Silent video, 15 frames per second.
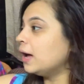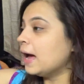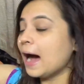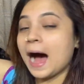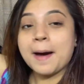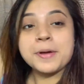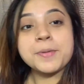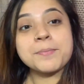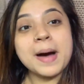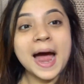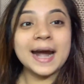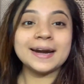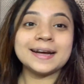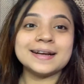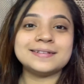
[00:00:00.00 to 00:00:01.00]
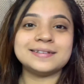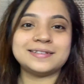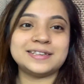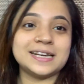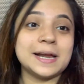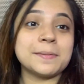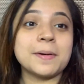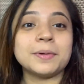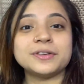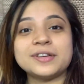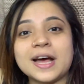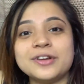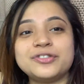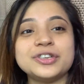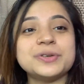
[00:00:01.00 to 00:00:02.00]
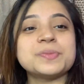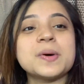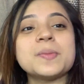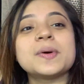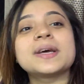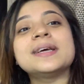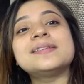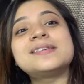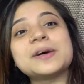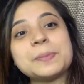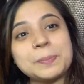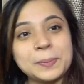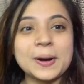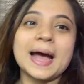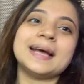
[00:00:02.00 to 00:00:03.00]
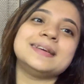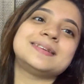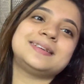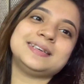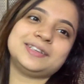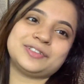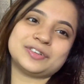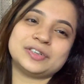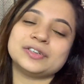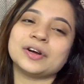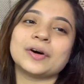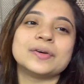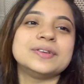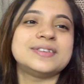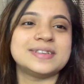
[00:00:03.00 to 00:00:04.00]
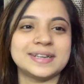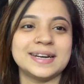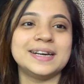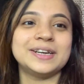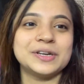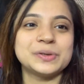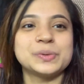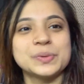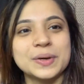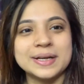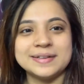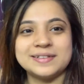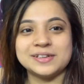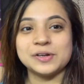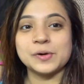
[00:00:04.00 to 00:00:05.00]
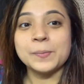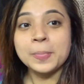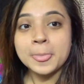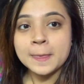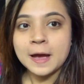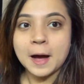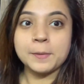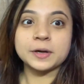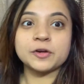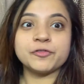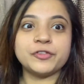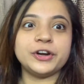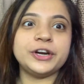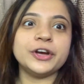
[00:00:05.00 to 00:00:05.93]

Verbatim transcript: আমি মায়ের কাছে ছিলাম আমার শাশুড়ি মা আমাকে সারপ্রাইজ দিয়েছিল যখন চিকেনটা ঢুকেছিল আমাকে ভিডিও